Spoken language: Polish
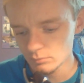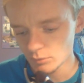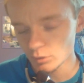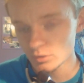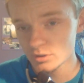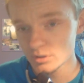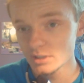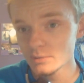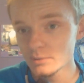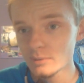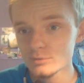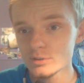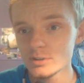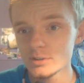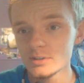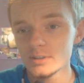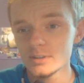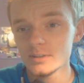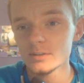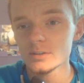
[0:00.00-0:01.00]
Odsyłam
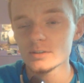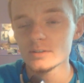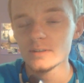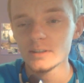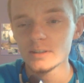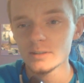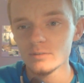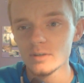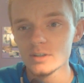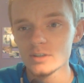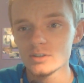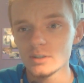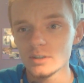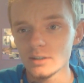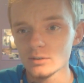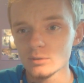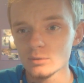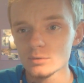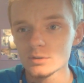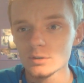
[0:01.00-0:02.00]
wszystkich zainteresowanych właśnie
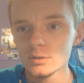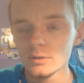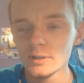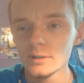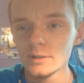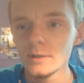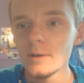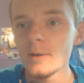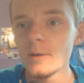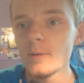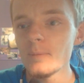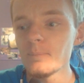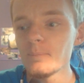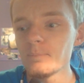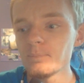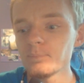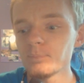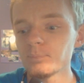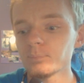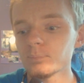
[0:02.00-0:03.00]
na tą stronę.
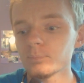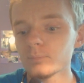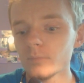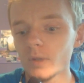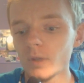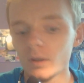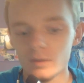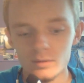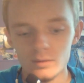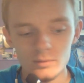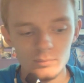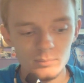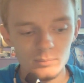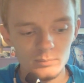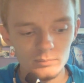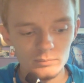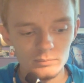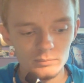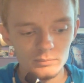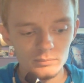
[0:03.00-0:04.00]
E,
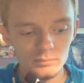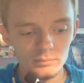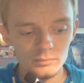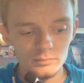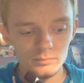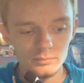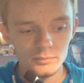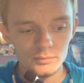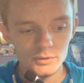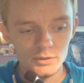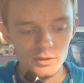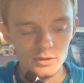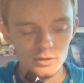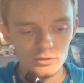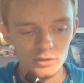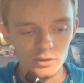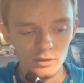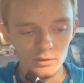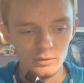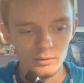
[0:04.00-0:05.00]
co
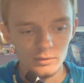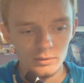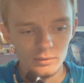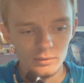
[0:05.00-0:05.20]
jeszcze?